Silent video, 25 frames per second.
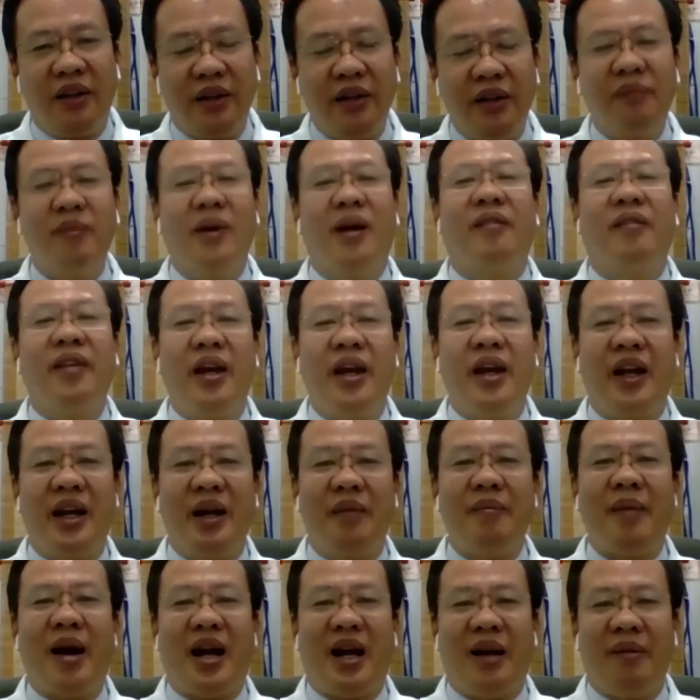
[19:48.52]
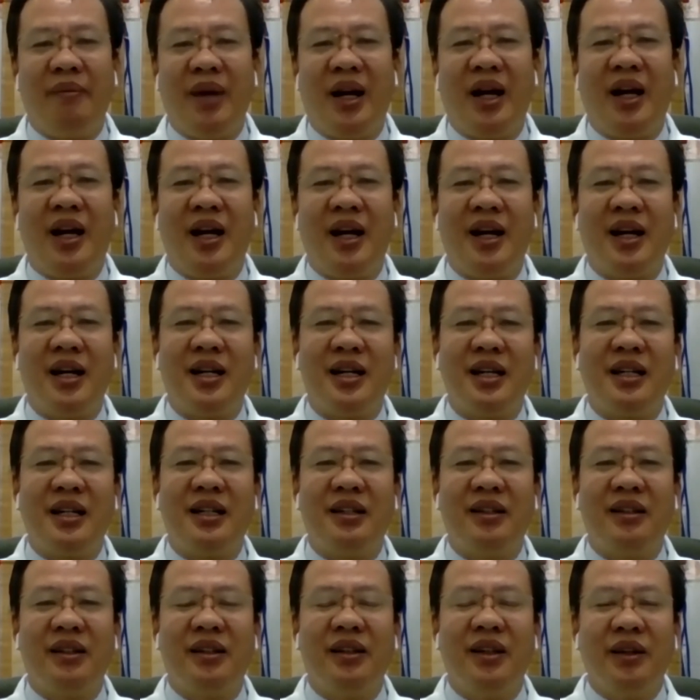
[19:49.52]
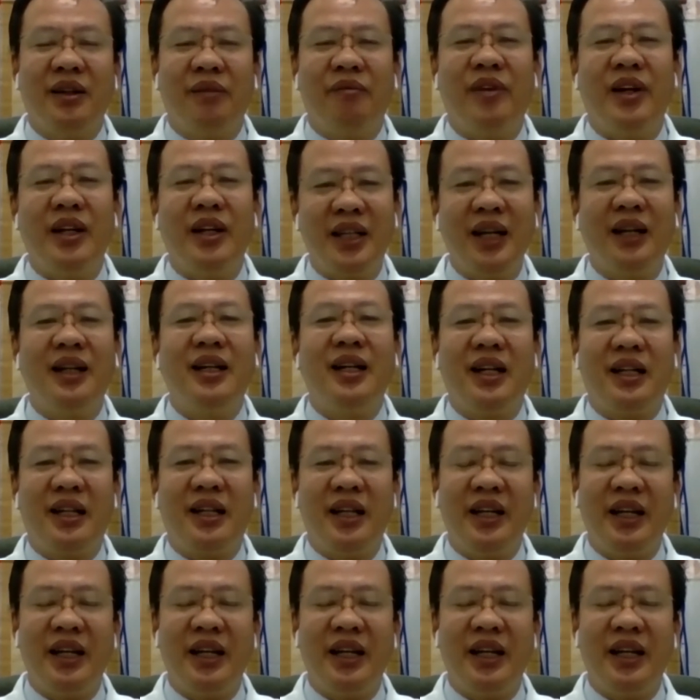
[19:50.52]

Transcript: nhưng mà về cái mặt mà vệ sinh đó,